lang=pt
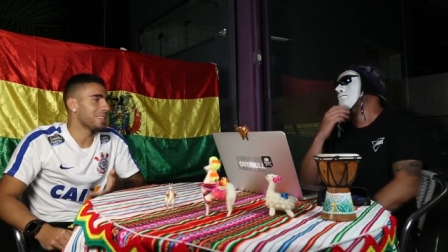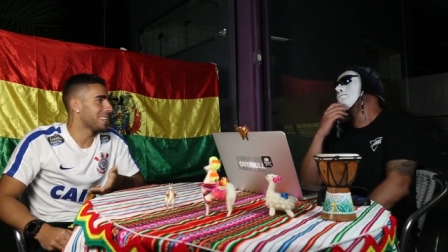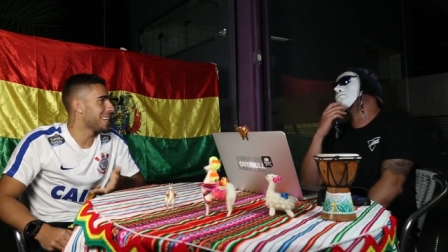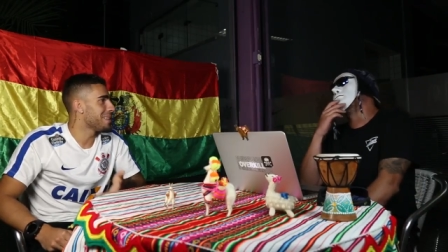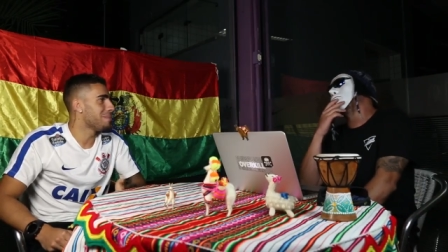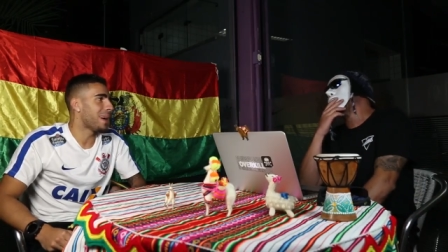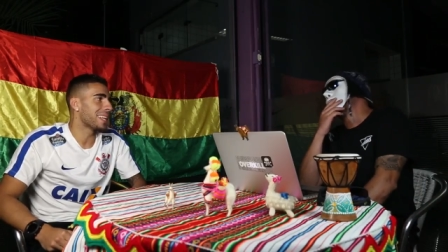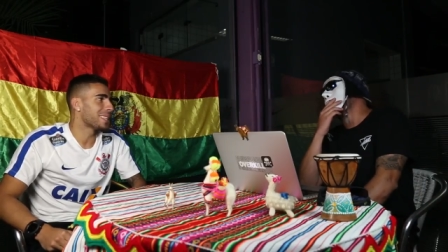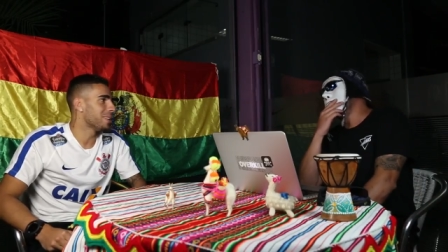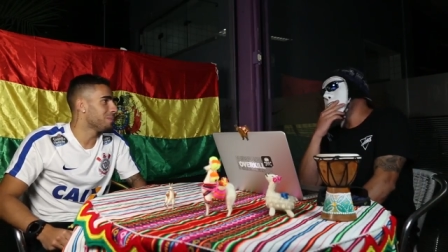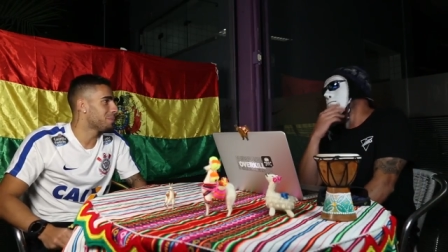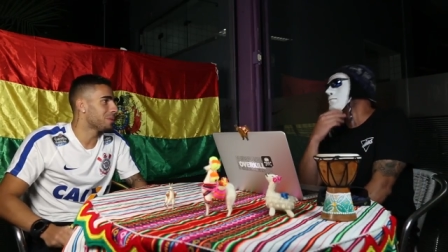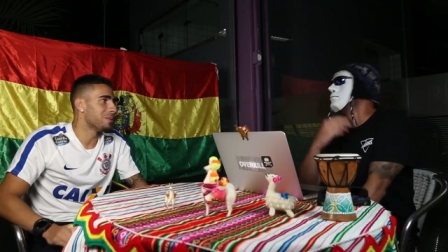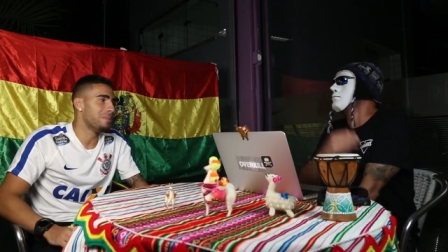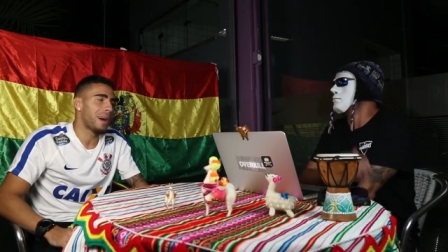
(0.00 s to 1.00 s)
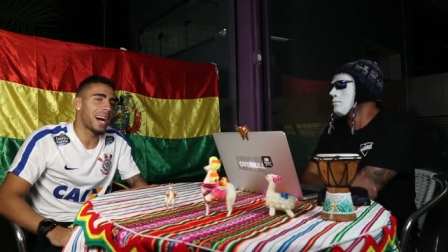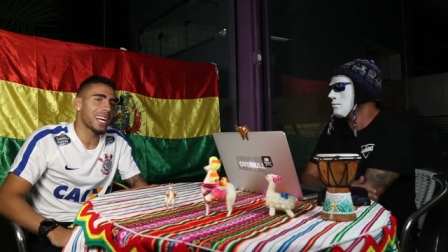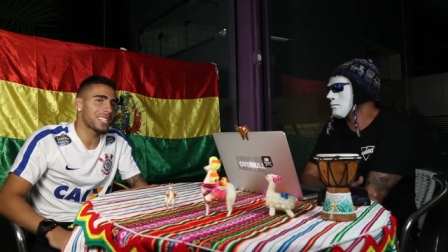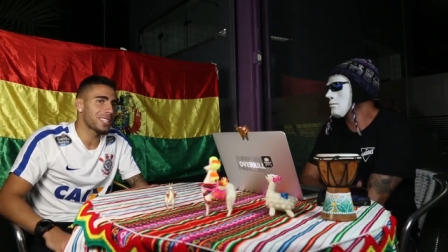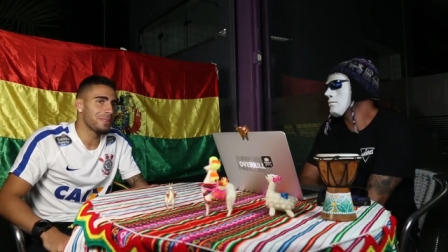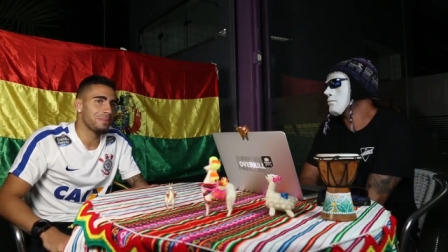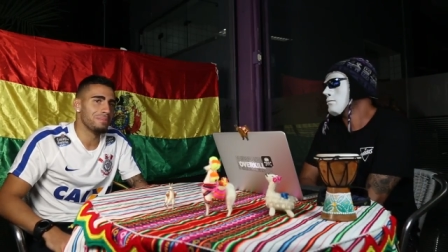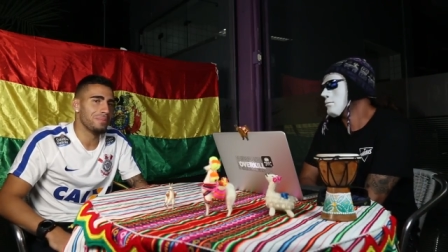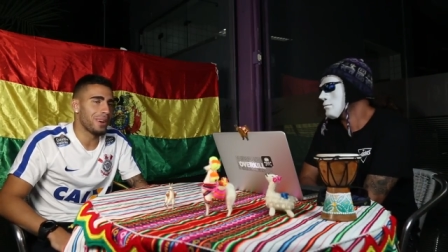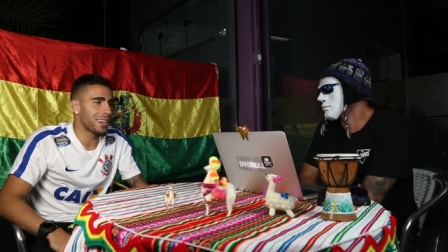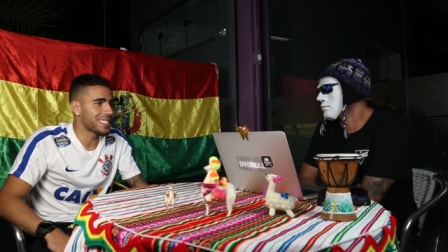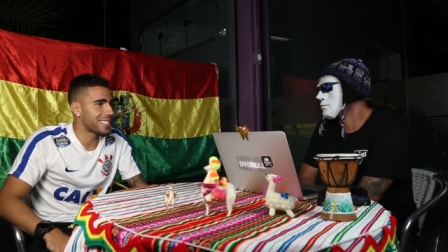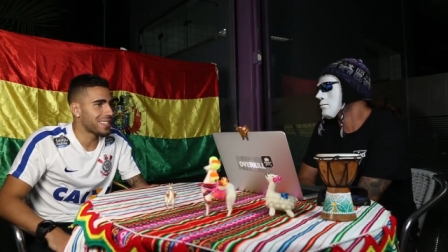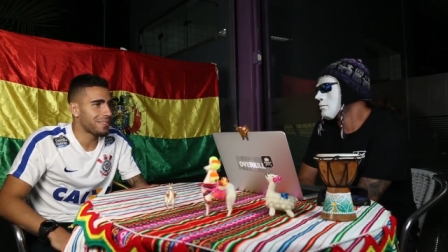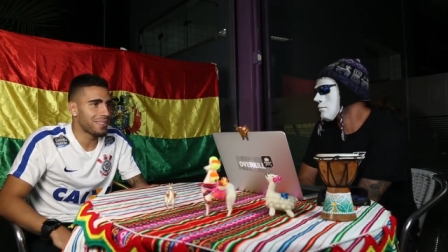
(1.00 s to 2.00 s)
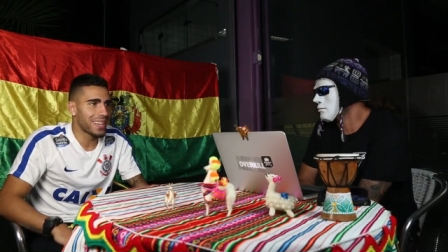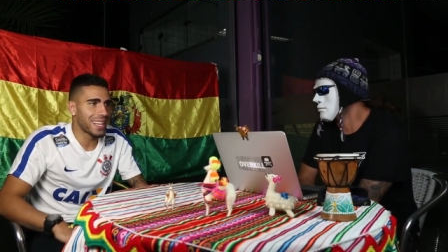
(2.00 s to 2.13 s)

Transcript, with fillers: quando ele bateu por baixo, nossa, eu